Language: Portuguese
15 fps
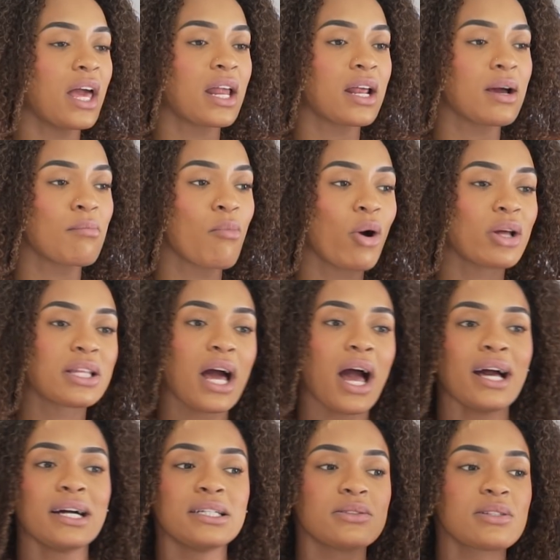era moda há
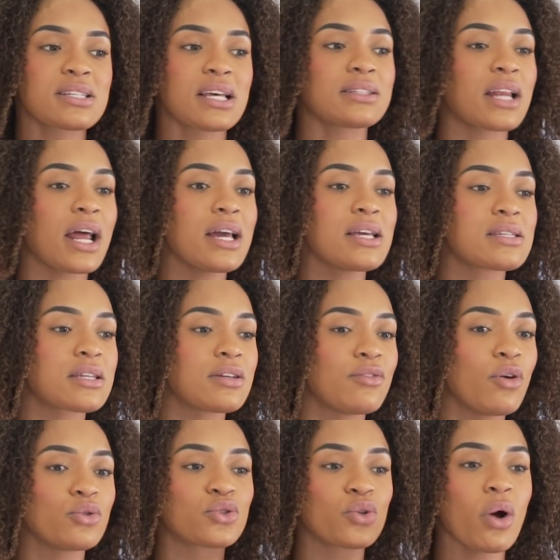anos atrás e que
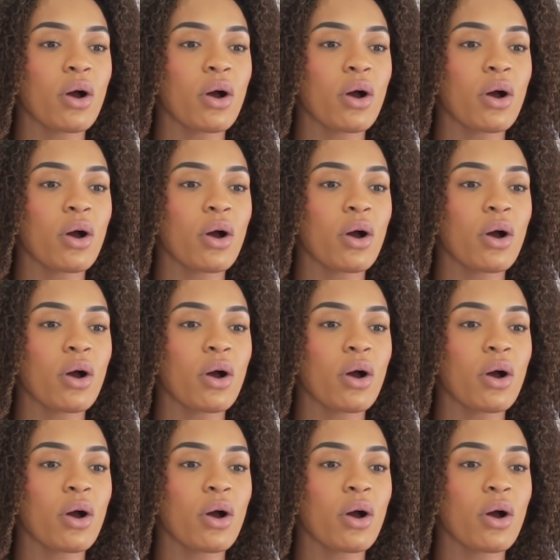voltou